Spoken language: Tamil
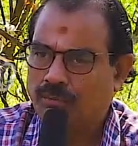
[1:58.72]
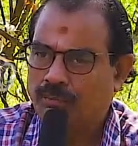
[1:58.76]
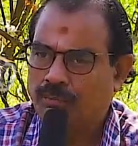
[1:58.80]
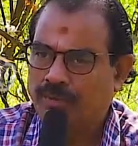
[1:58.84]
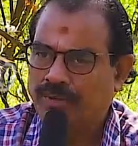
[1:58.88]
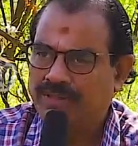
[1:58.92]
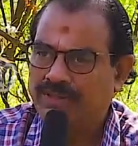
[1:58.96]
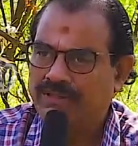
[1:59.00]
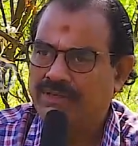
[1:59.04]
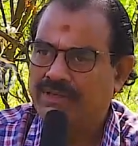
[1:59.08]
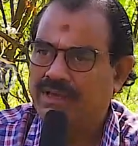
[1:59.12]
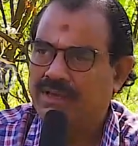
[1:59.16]

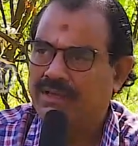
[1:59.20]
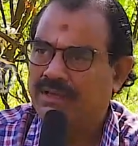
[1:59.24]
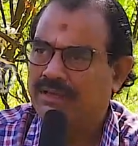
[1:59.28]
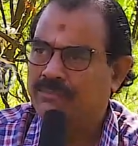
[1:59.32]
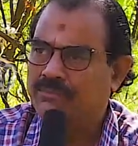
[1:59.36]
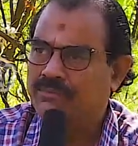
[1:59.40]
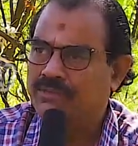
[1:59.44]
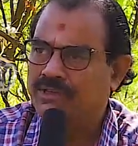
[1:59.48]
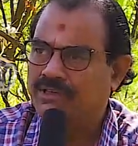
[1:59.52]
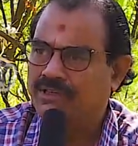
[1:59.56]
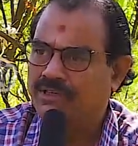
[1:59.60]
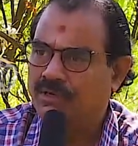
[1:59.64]
பெரிய
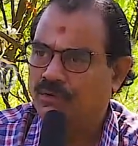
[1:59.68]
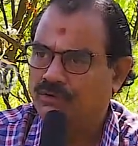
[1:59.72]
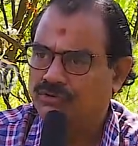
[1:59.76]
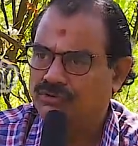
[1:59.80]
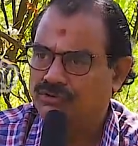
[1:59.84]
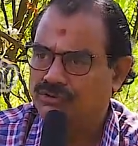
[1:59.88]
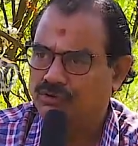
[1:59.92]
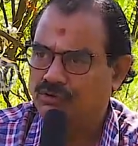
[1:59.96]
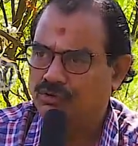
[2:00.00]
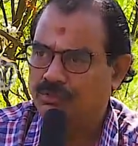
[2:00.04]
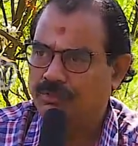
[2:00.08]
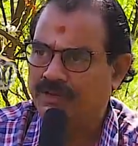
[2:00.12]
அப்ஸ் அண்ட்
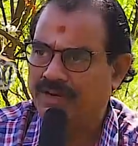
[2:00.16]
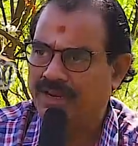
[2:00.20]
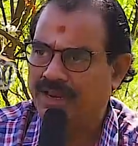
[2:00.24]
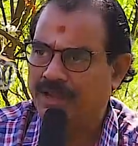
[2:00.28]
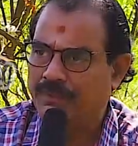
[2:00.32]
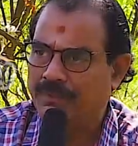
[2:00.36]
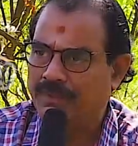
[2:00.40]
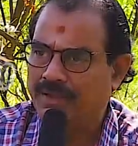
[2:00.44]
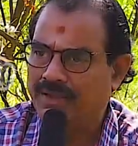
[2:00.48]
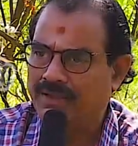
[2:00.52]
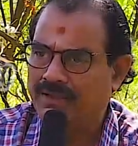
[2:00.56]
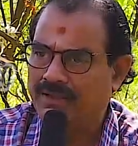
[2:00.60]
டவுன்ஸ் ஒன்றும்
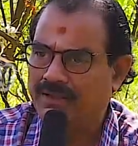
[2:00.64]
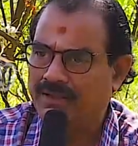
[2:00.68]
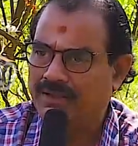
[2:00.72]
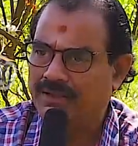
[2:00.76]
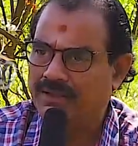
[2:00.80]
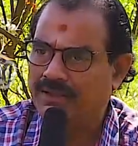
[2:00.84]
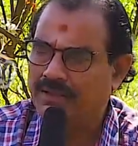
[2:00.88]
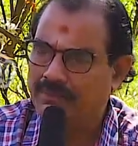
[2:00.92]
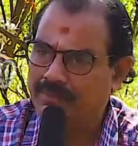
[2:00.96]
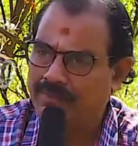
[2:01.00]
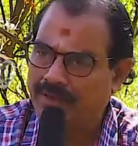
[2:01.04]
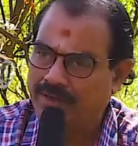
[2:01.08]
இல்லாமல்
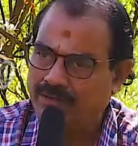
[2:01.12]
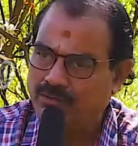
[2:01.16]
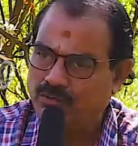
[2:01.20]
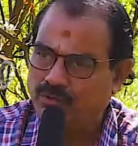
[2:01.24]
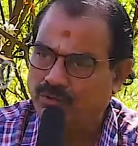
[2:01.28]
அதே மாதிரி